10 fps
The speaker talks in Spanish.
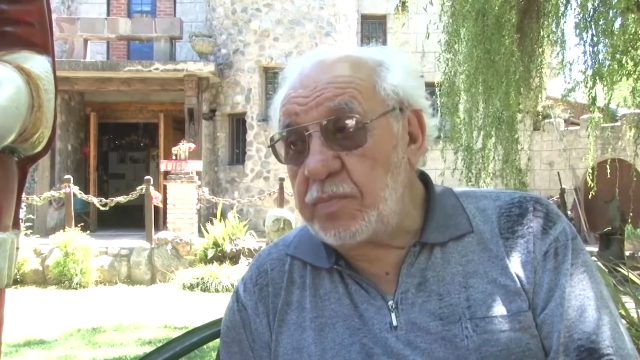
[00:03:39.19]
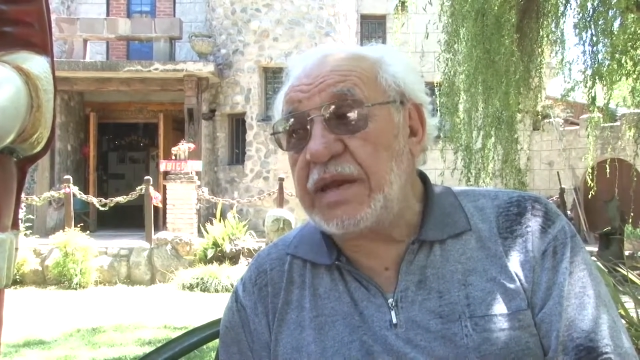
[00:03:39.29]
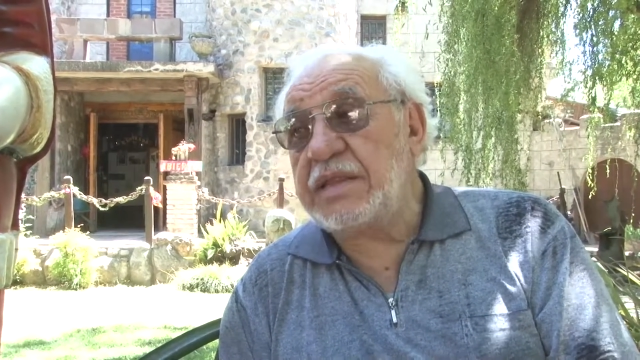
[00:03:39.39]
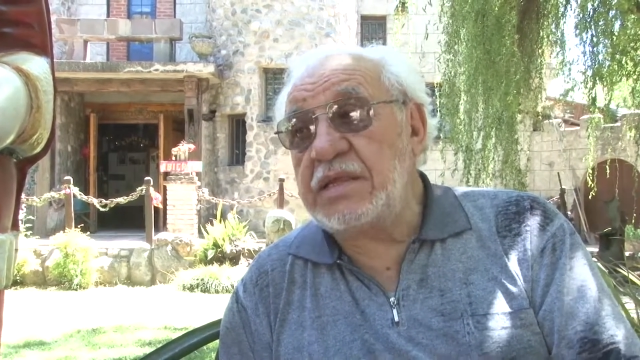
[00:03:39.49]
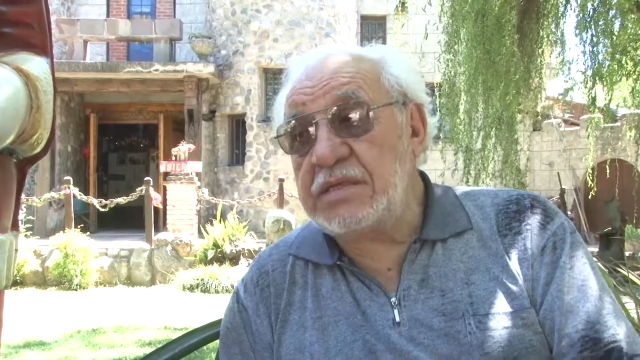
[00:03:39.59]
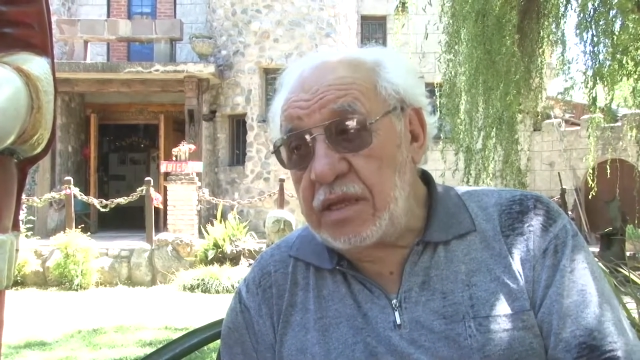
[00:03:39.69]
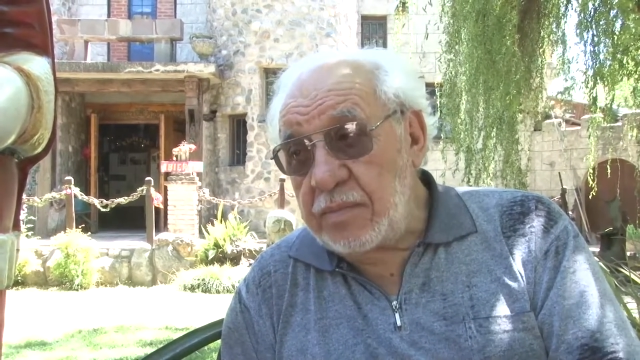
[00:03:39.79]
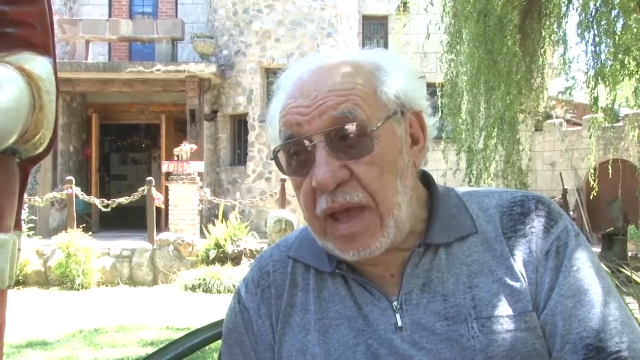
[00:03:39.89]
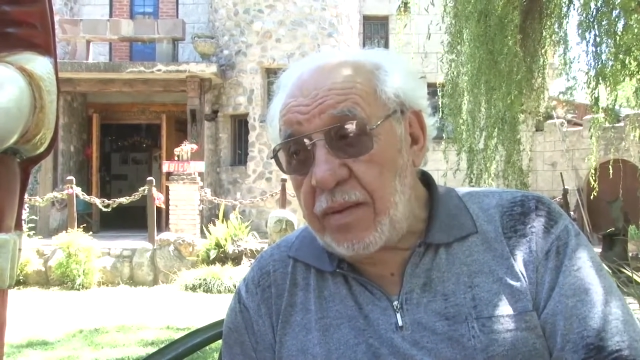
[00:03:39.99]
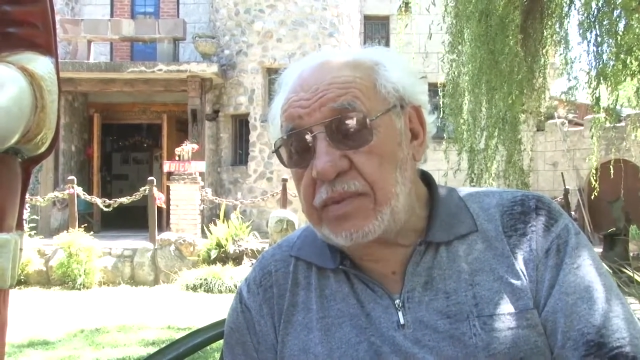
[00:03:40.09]

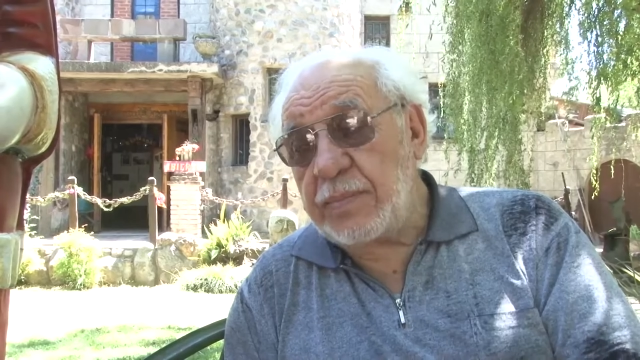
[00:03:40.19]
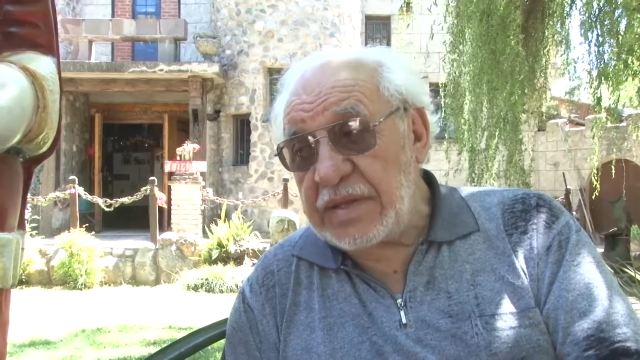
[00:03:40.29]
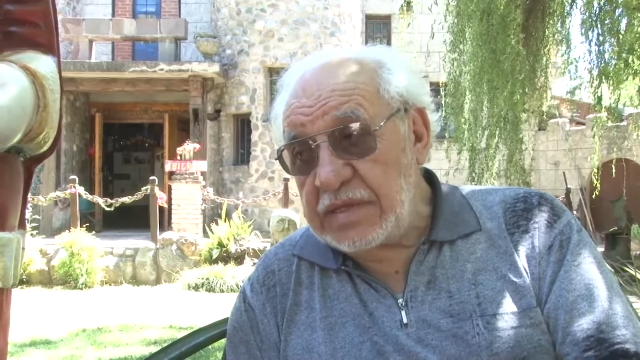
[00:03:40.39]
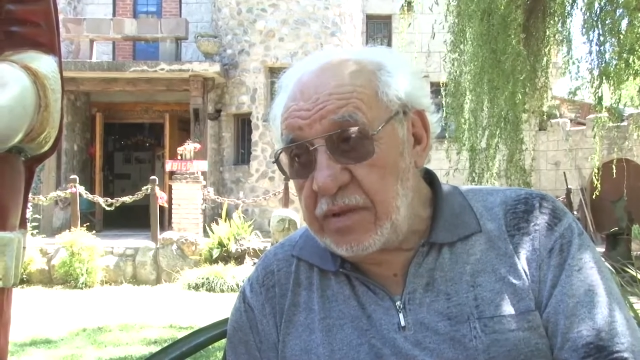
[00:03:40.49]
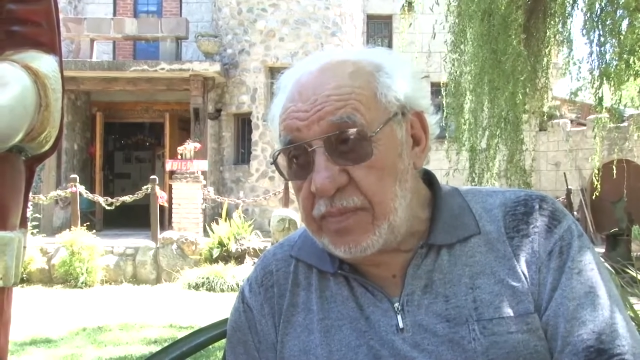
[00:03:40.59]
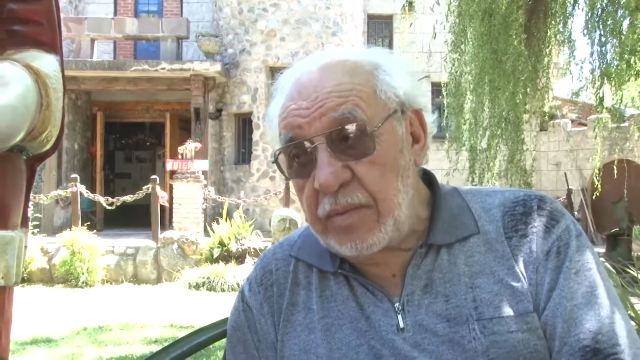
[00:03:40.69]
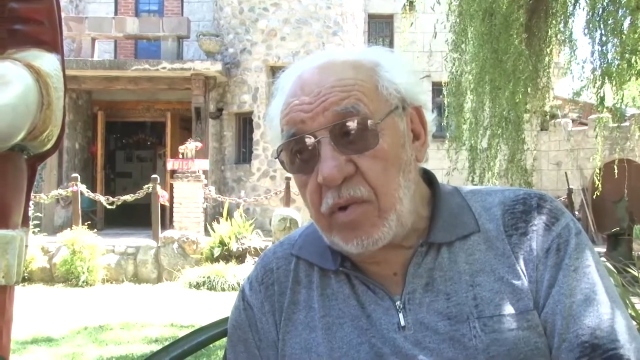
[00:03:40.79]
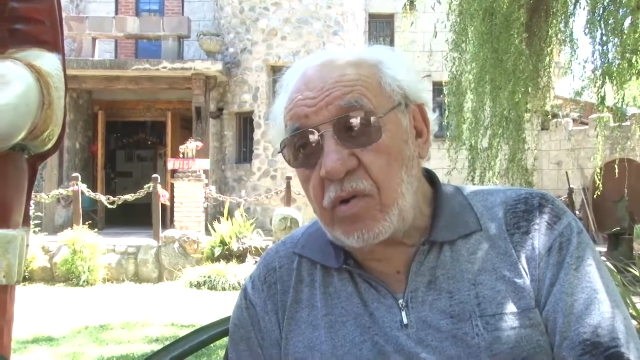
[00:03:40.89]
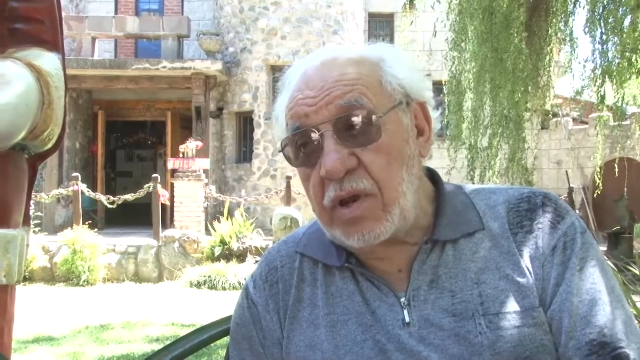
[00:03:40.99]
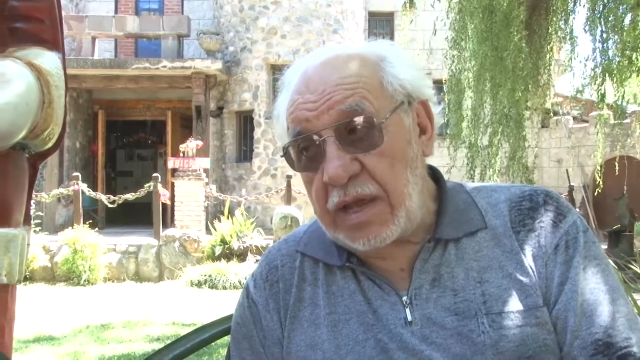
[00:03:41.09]
participa,
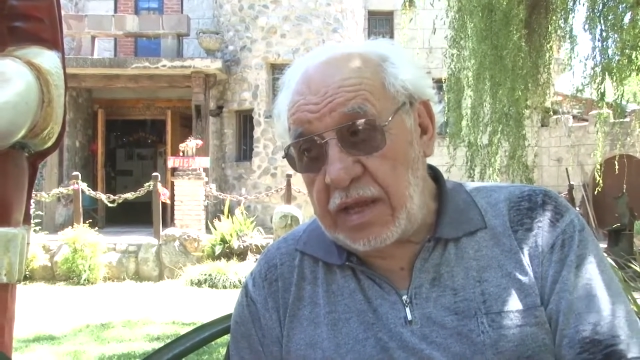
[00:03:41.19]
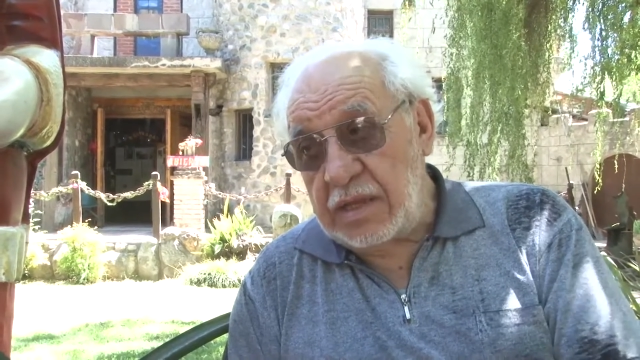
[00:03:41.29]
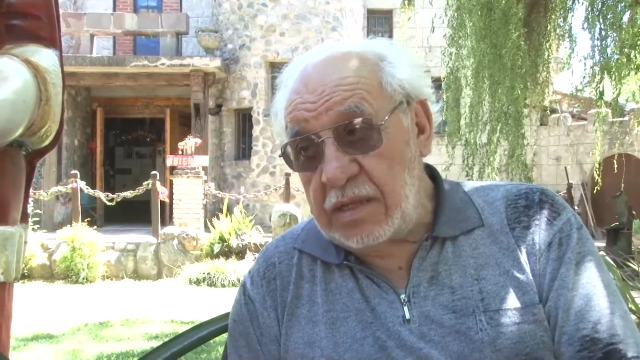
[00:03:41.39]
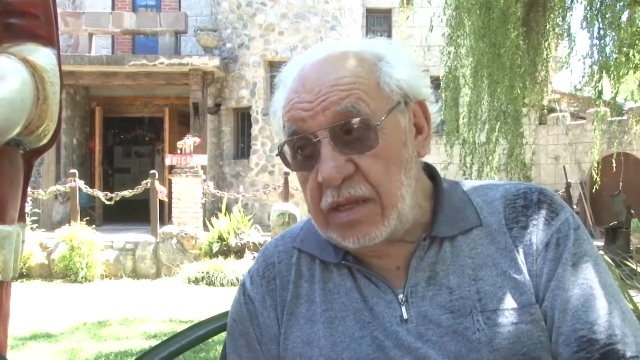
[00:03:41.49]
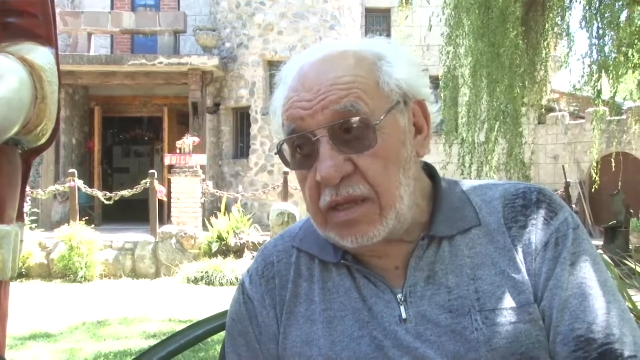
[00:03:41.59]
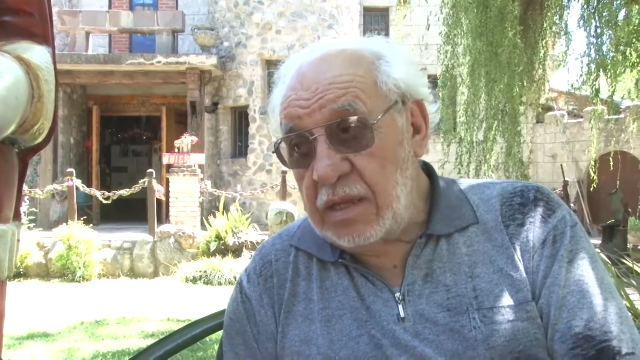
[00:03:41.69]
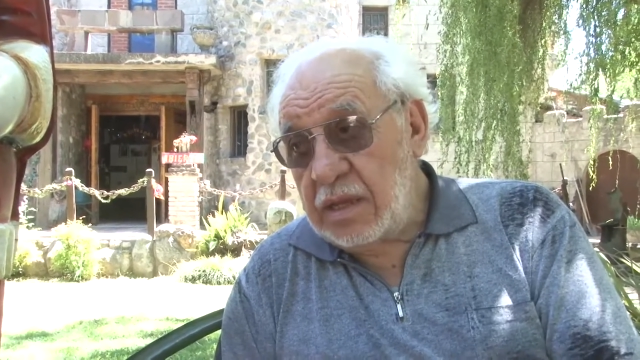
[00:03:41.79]
participamos con la gente,